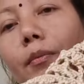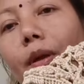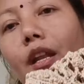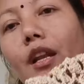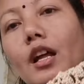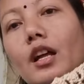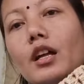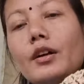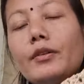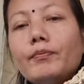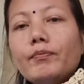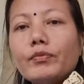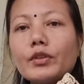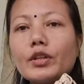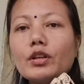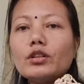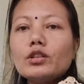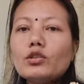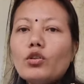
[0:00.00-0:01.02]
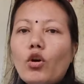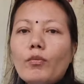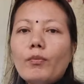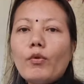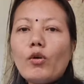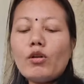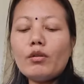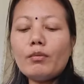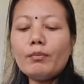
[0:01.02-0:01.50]
मेरा दो
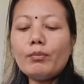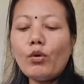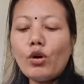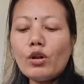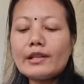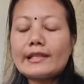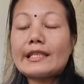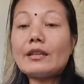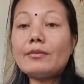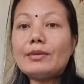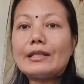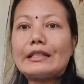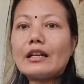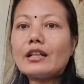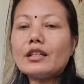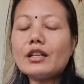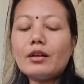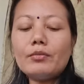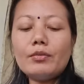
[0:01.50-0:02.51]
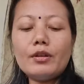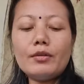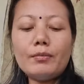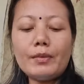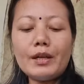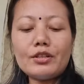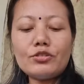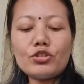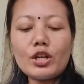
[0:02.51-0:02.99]
बॉल से भी ज़्यादा अभी
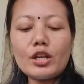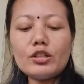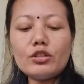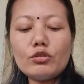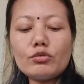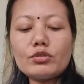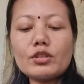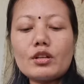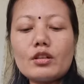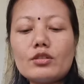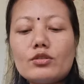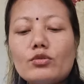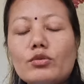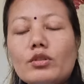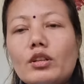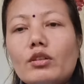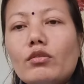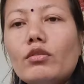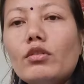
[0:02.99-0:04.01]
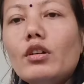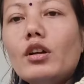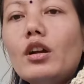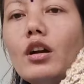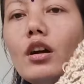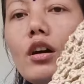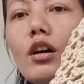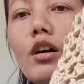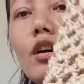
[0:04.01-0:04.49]
मैं ट्रेड यूज़ कर चुकी हूँ
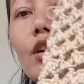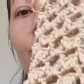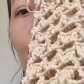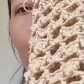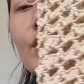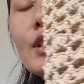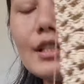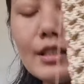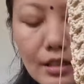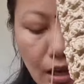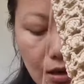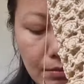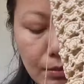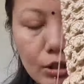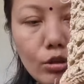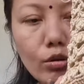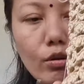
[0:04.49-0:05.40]
तो डिज़ाइन में